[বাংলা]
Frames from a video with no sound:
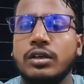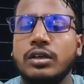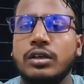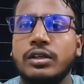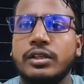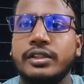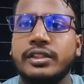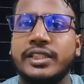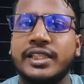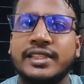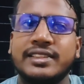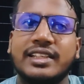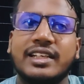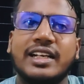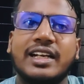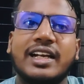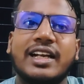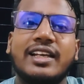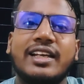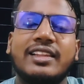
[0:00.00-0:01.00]
সে
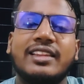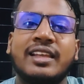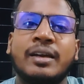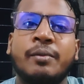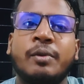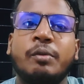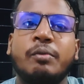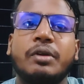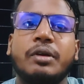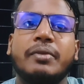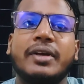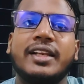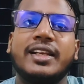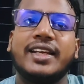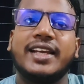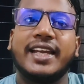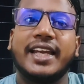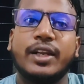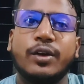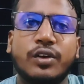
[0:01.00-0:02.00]
জায়গায় তামিম ইকবাল
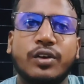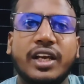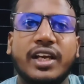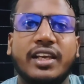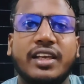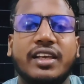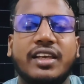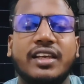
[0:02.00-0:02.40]
কেন নাই